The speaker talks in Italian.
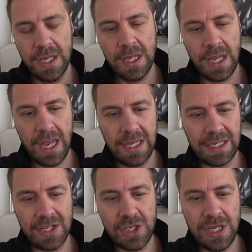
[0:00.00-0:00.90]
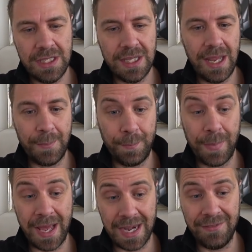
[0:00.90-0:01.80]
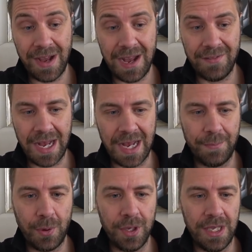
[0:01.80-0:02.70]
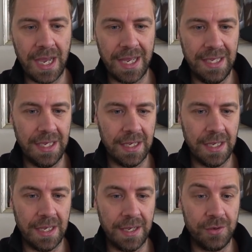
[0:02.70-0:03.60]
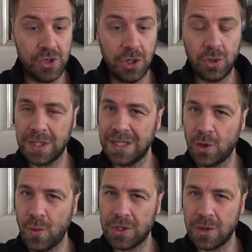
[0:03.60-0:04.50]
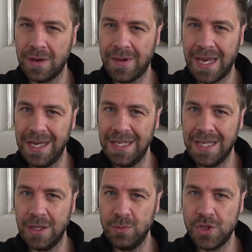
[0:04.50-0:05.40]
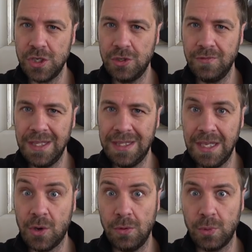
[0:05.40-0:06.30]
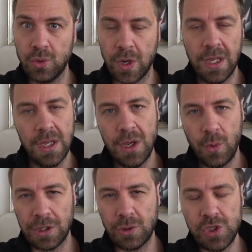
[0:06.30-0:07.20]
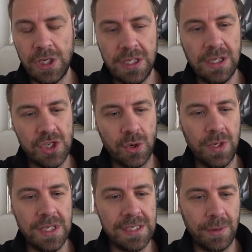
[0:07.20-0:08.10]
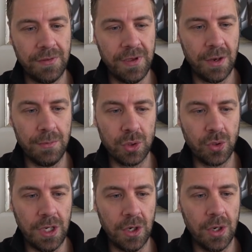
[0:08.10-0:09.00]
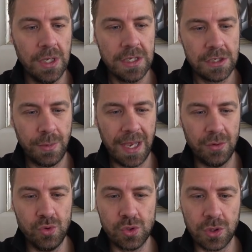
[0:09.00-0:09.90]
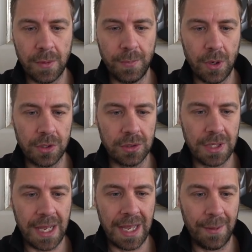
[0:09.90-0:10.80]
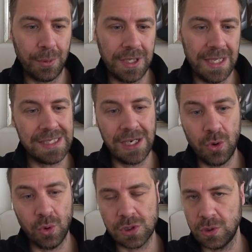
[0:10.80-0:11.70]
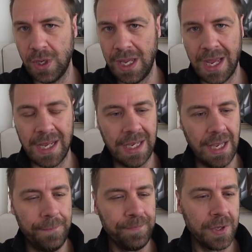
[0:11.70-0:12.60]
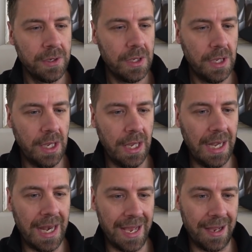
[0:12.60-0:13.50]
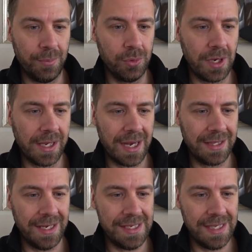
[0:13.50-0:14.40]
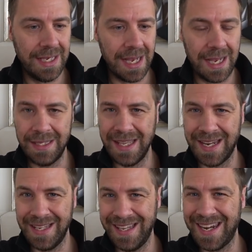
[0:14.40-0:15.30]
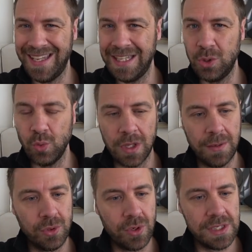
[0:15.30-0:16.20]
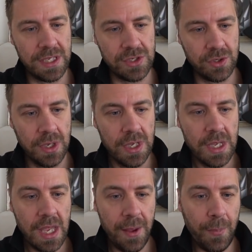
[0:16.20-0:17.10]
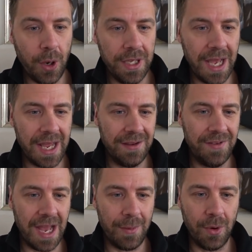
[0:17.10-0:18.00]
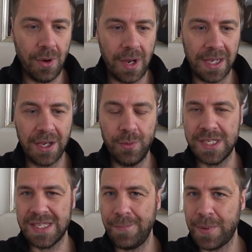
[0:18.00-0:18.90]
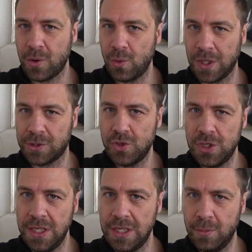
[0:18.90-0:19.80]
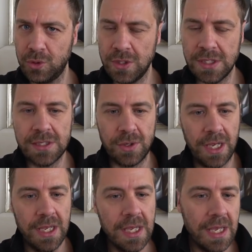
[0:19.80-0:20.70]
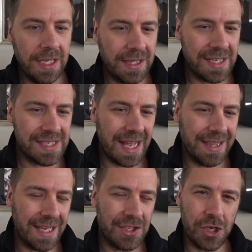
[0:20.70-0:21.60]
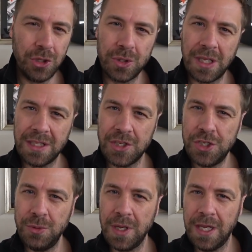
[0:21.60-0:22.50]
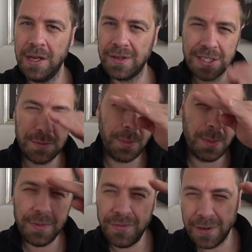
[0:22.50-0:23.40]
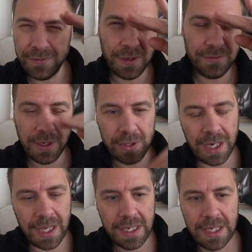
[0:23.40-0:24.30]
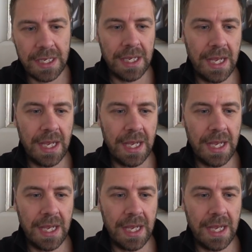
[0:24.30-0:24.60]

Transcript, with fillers: eh, tre cilindri, arrivava poi ai 184 eh, cavalli della 220i col motore 4 cilindri, già qui iniziamo ad avere un motorino, secondo me che è un giusto rapporto tra la potenza, il costo e anche eh, la, appunto, la caratteristica di, ar- di, architettura del motore stesso e poi arriviamo anche qui sempre col 4 cilindri, motorizzazione interessante a 185 kW, siamo proprio a filo filo filo del, eh,